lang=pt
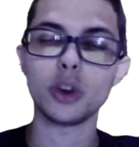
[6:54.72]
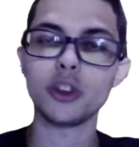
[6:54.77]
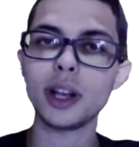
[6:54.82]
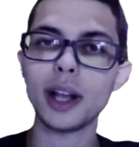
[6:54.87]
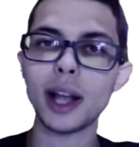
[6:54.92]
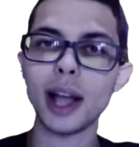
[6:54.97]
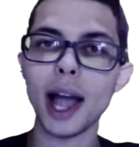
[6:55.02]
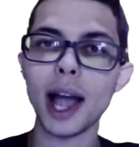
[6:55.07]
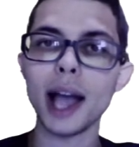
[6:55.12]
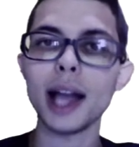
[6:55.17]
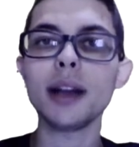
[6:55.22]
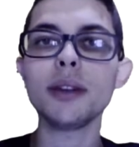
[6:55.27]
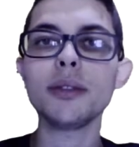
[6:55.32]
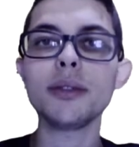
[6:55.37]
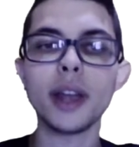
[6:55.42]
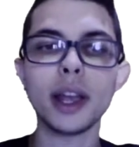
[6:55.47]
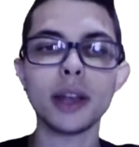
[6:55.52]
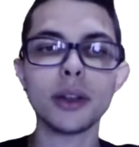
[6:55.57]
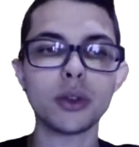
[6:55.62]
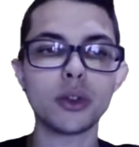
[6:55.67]
carga
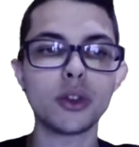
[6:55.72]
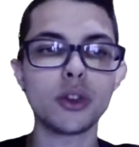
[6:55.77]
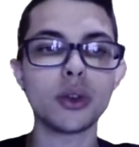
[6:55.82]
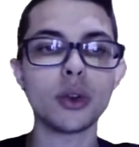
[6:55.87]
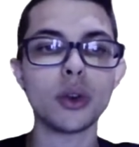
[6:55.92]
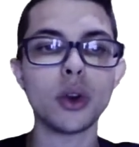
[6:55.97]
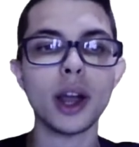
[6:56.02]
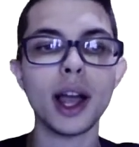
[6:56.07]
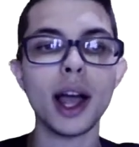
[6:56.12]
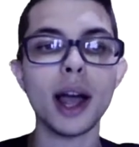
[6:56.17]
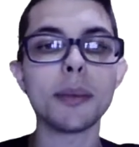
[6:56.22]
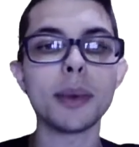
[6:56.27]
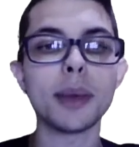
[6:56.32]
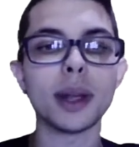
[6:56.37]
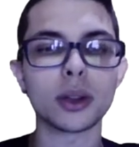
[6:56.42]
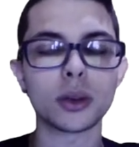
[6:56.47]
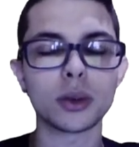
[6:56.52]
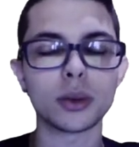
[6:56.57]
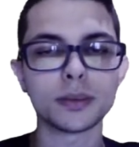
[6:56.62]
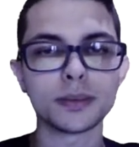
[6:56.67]
versus
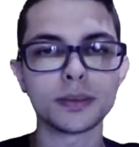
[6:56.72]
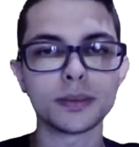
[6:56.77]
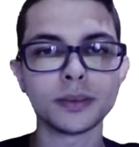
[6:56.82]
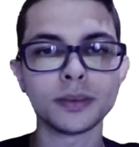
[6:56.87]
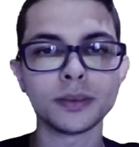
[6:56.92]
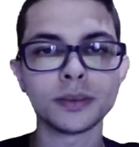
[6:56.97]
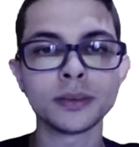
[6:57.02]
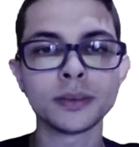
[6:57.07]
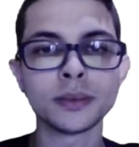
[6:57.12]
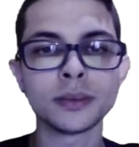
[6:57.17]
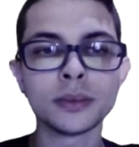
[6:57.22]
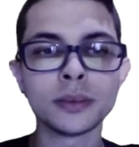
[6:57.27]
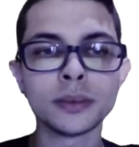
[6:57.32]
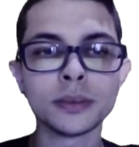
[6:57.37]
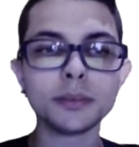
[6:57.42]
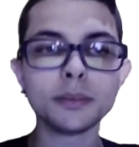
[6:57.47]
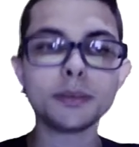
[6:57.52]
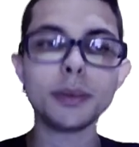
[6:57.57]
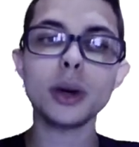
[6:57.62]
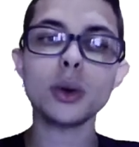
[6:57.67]
deslocamento.
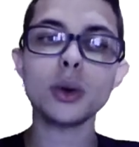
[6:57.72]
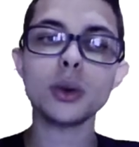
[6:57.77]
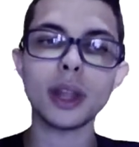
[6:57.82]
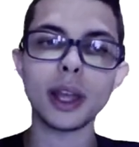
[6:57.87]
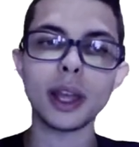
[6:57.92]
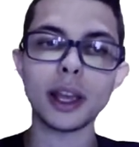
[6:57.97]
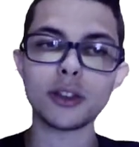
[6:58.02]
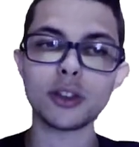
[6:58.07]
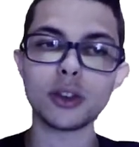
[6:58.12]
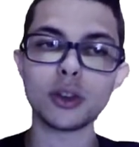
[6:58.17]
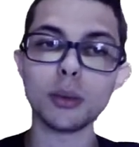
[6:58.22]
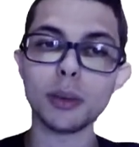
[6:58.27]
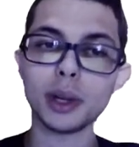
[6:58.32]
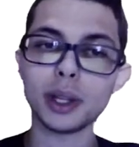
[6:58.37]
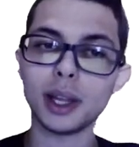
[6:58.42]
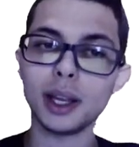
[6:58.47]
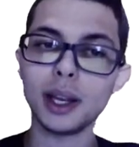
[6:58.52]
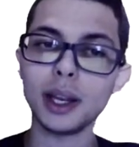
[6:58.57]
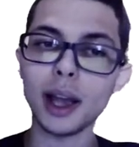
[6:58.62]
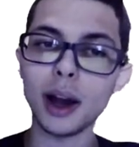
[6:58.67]
Para o teste do
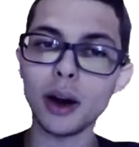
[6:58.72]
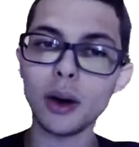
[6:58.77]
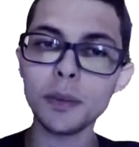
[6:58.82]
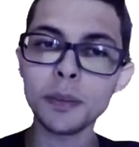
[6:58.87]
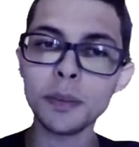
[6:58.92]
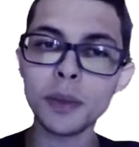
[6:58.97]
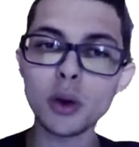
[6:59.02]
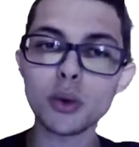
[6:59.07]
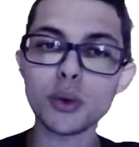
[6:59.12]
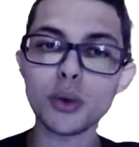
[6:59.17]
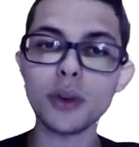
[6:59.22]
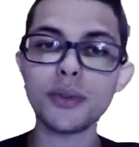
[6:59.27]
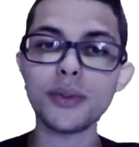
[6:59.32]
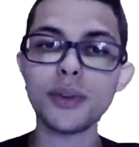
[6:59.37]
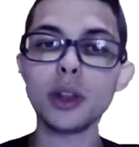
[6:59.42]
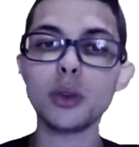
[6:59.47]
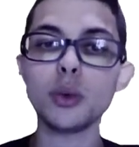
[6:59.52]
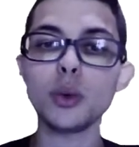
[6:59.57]
material, foi feito o um